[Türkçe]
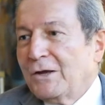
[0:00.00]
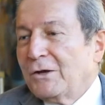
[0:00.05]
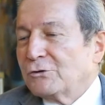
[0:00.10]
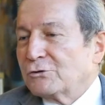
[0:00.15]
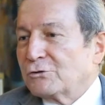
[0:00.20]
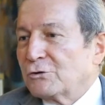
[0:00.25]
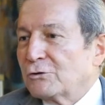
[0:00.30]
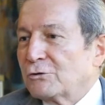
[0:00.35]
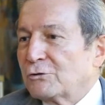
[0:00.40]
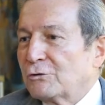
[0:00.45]

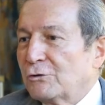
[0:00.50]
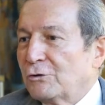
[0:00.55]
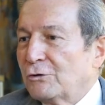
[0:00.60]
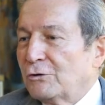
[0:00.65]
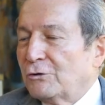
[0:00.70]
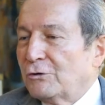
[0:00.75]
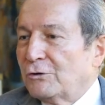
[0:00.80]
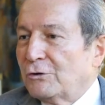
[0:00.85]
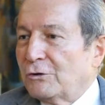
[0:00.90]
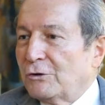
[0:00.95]

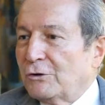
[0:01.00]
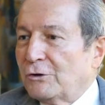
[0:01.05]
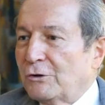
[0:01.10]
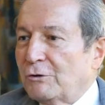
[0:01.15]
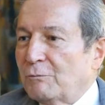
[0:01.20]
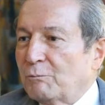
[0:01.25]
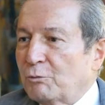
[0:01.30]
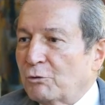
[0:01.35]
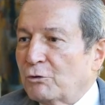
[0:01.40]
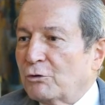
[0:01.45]
Çünkü
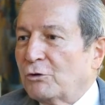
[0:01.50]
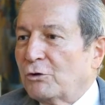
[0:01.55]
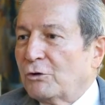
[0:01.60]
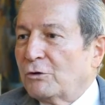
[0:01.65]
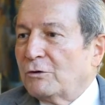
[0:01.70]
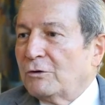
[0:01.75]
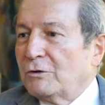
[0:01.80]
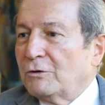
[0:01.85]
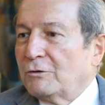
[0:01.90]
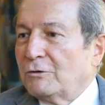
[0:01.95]
e,
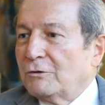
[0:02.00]
bugünün